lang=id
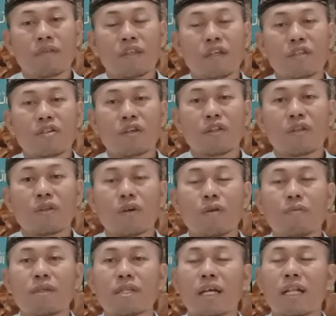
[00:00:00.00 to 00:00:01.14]
Contoh
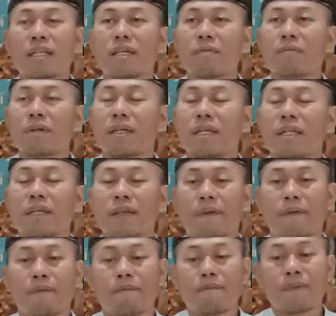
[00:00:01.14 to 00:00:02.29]
misalnya begini.
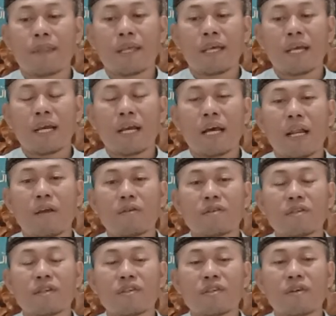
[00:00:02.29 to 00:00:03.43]
Kalau
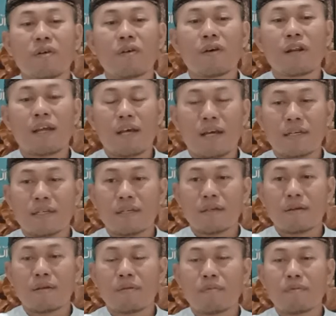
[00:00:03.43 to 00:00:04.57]
seseorang,
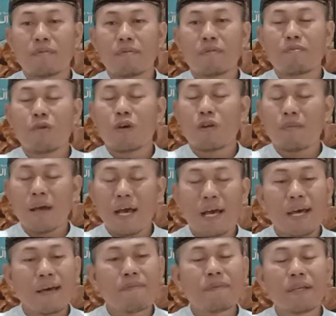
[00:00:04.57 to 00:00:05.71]
mohon
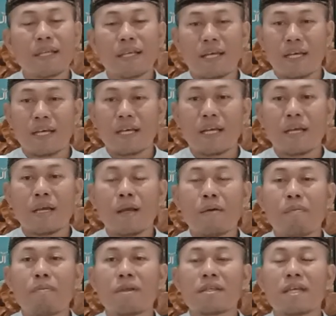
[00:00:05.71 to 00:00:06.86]
maaf ya,
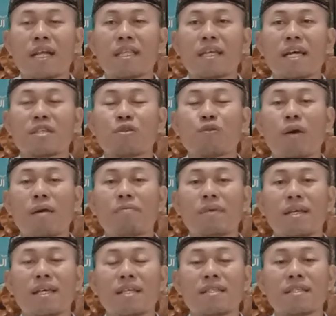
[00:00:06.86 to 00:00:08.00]
misalnya
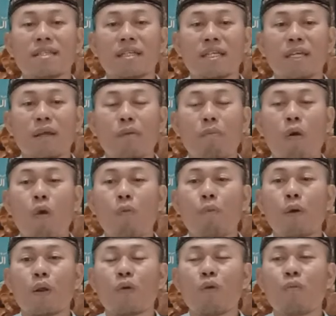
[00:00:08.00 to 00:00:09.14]
suami istri mau
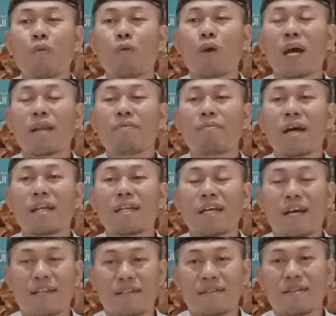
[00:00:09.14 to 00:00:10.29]
berhubungan
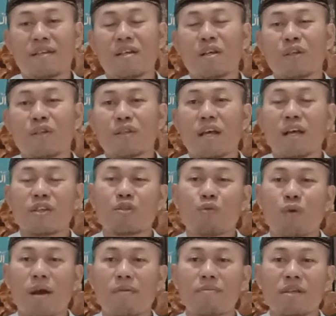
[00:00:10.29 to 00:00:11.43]
badan, sang
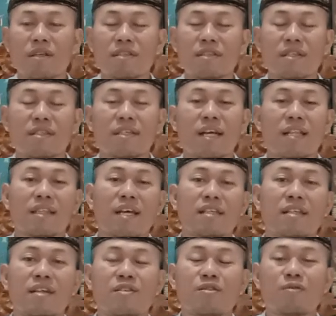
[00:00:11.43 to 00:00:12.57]
suami
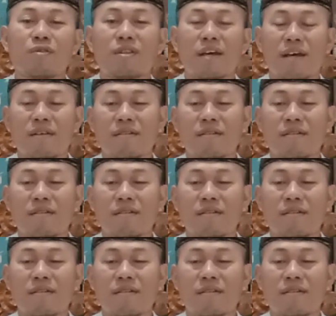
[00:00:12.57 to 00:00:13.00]
senjatanya sudah